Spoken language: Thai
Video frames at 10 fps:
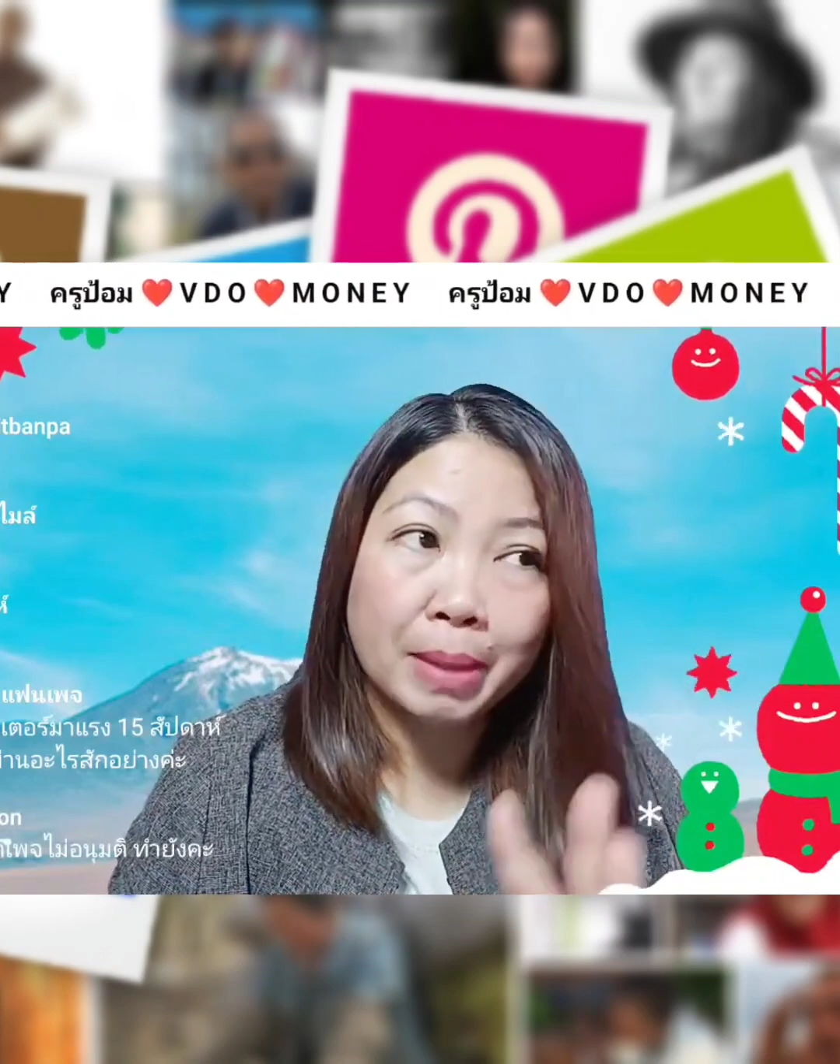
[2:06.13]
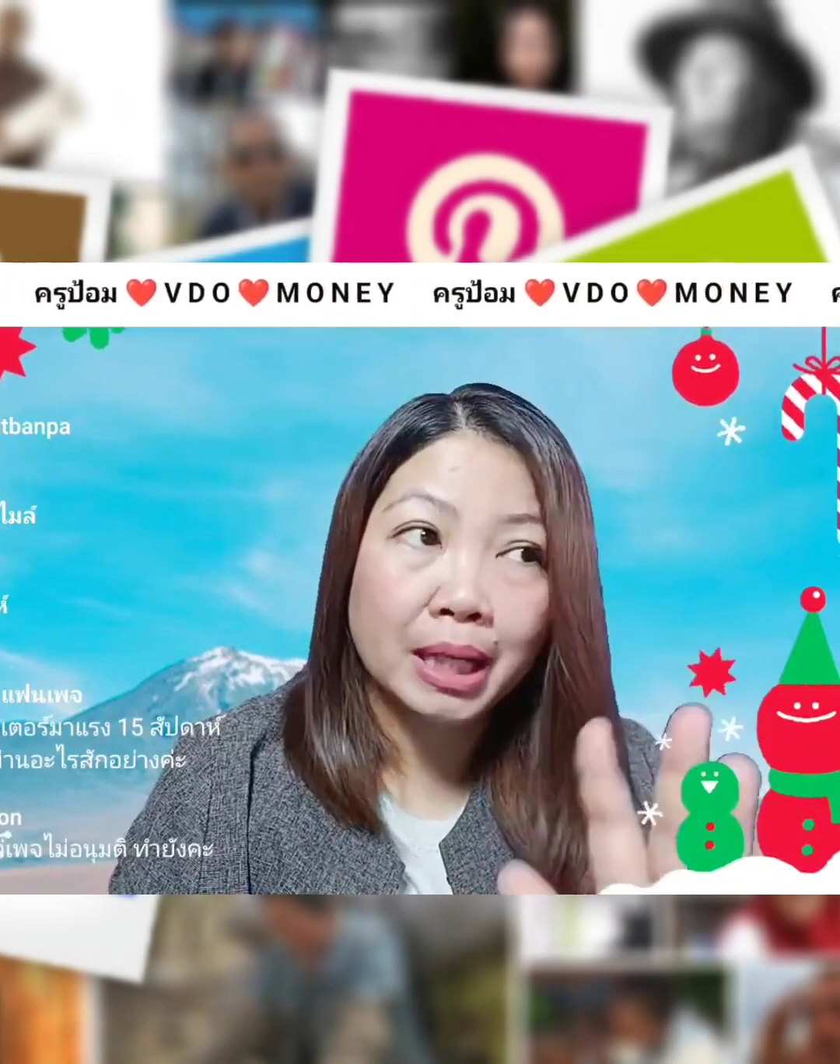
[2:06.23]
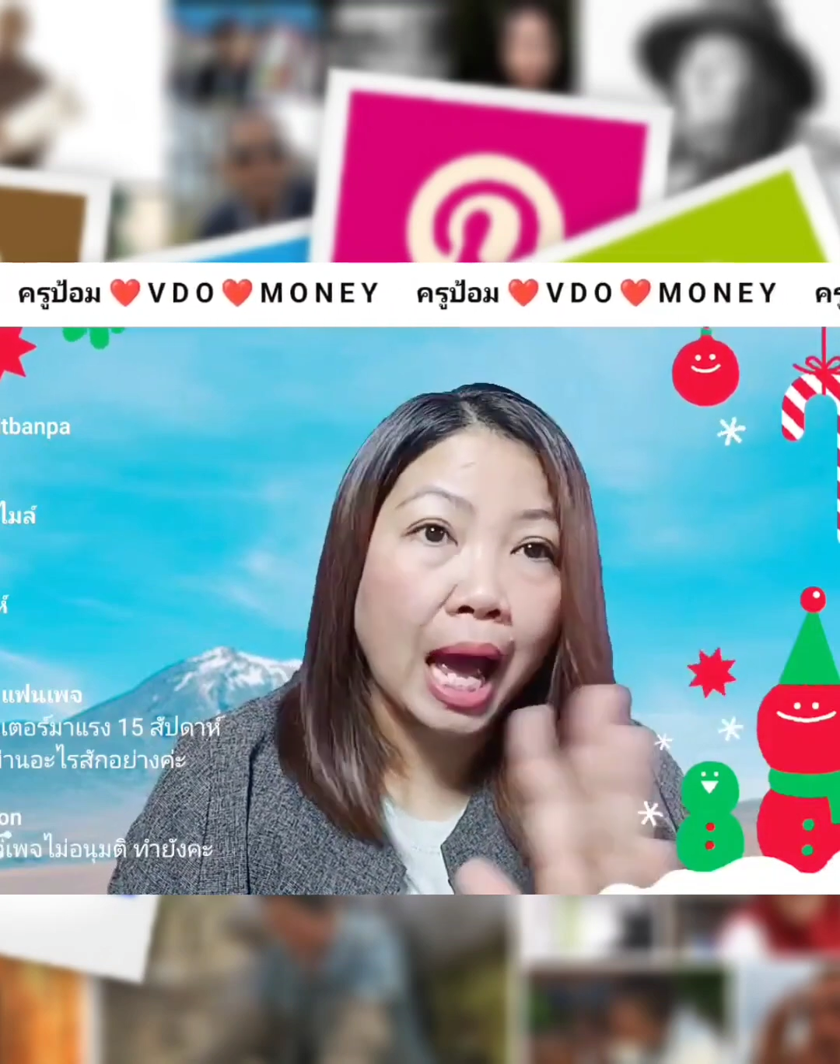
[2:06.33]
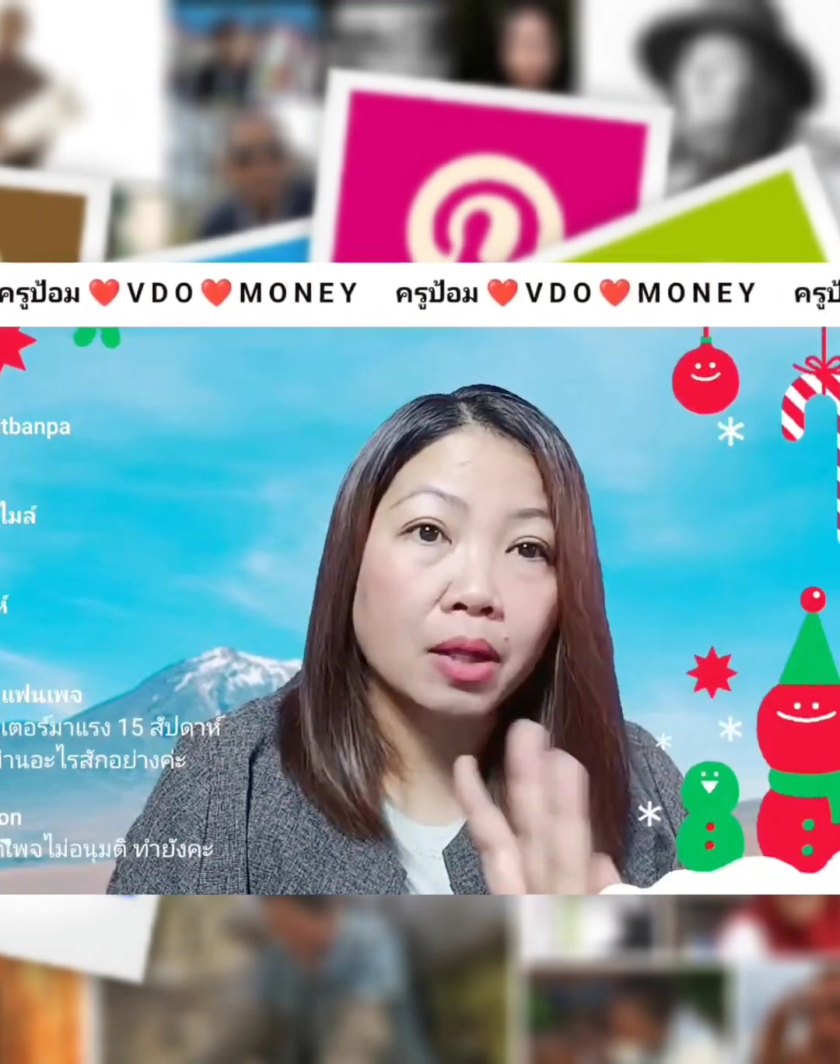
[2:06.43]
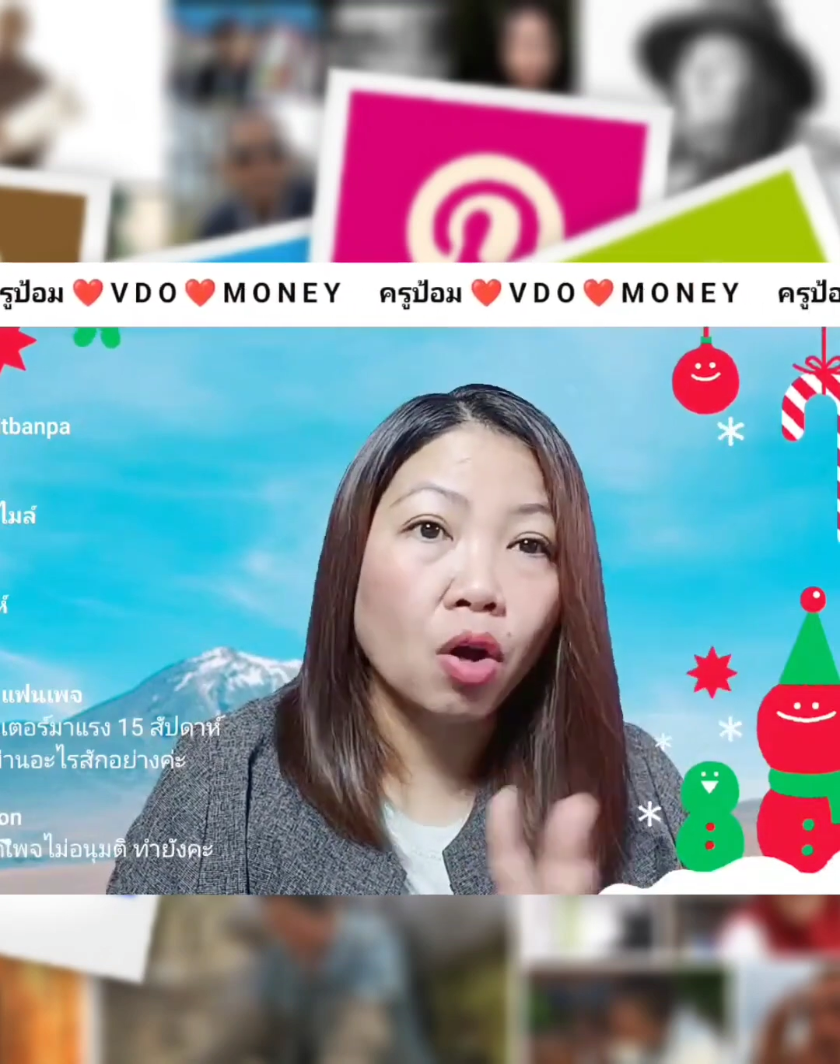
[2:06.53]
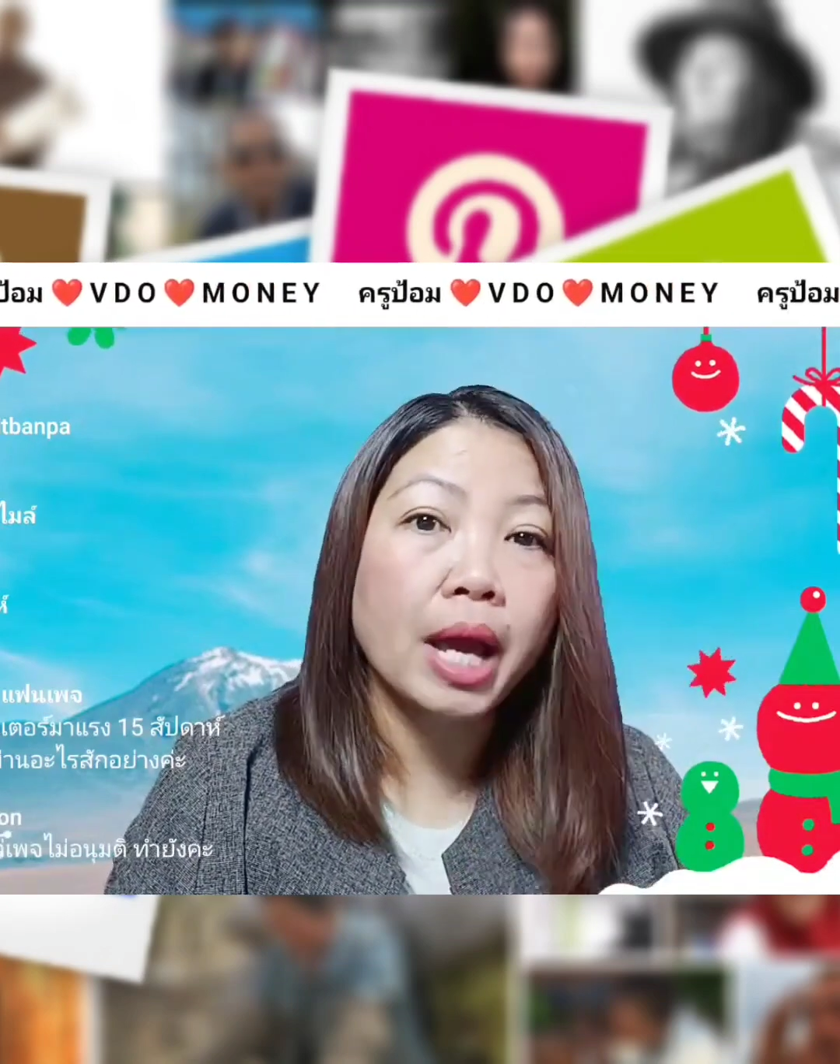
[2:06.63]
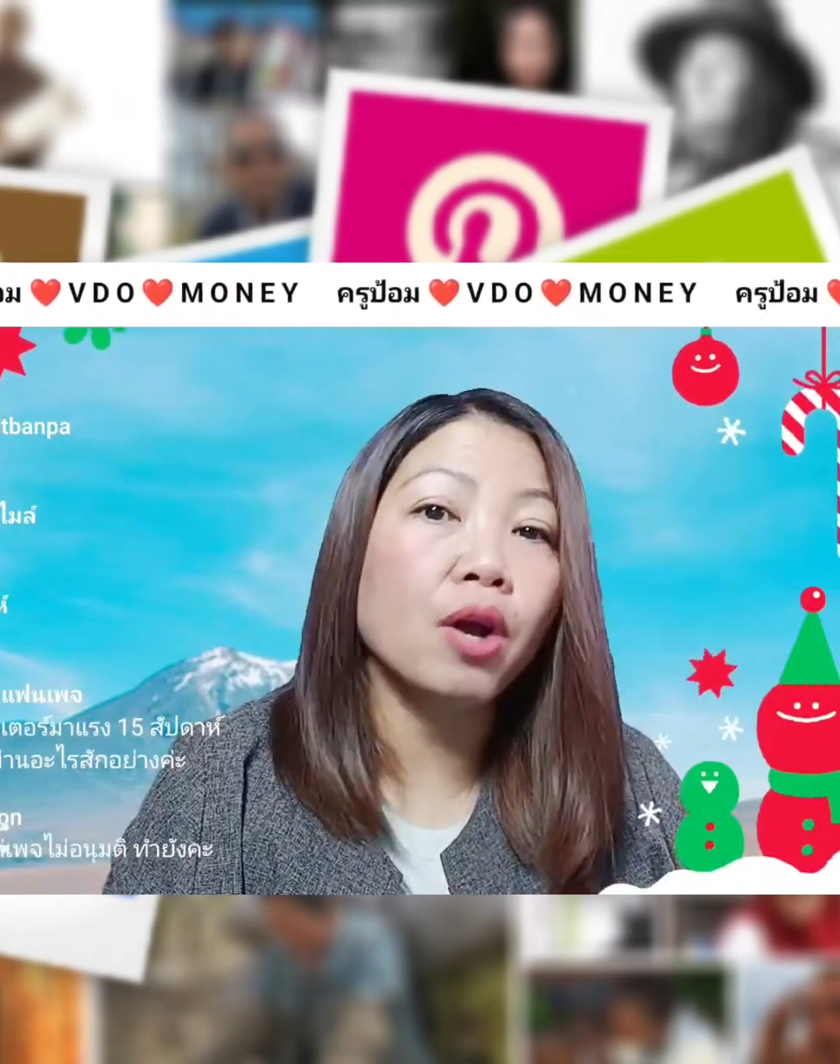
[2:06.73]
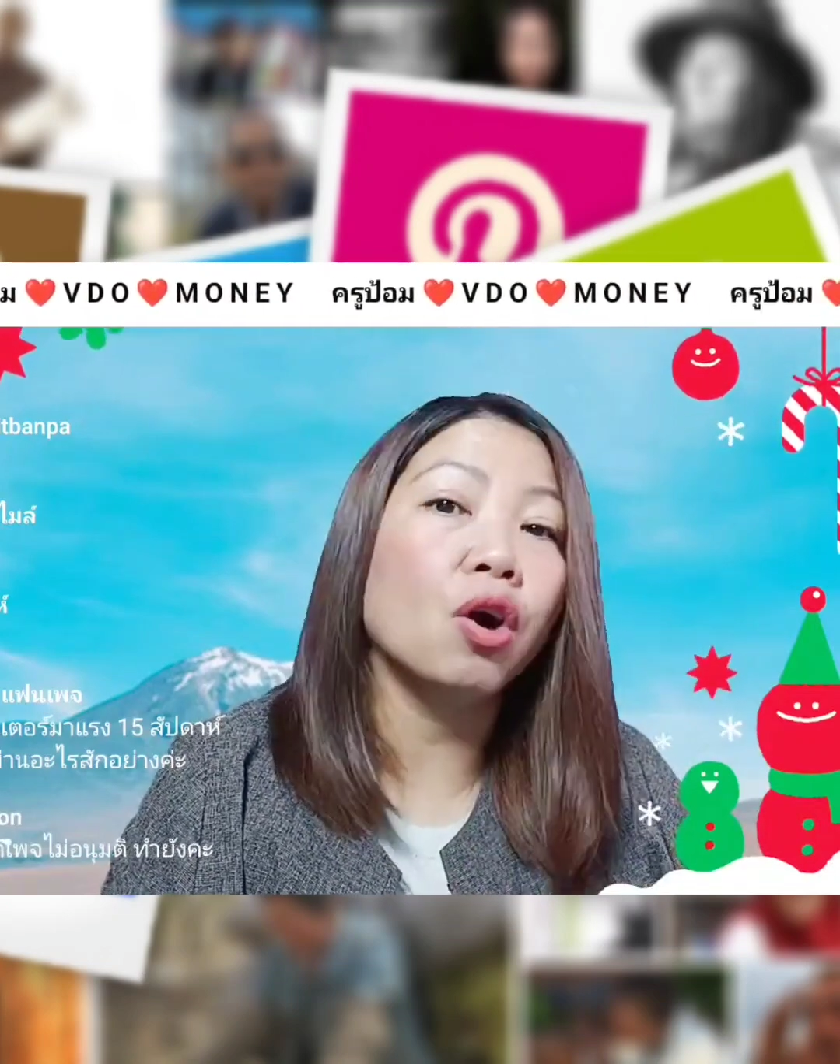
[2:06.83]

มันขาดข้อใด